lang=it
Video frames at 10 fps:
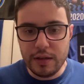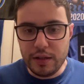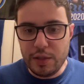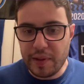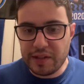
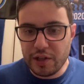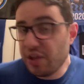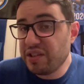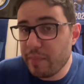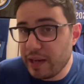di per sé il
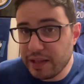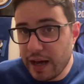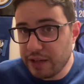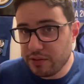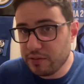Chelsea ha
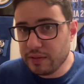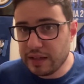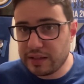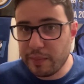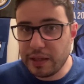meritato, ha
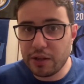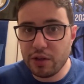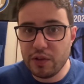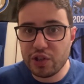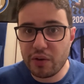strameritato di
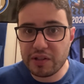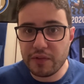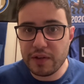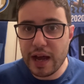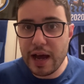vincere questa
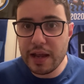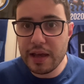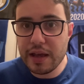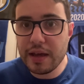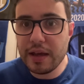finale,
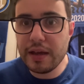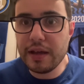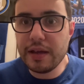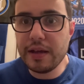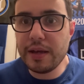
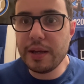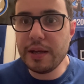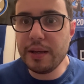e,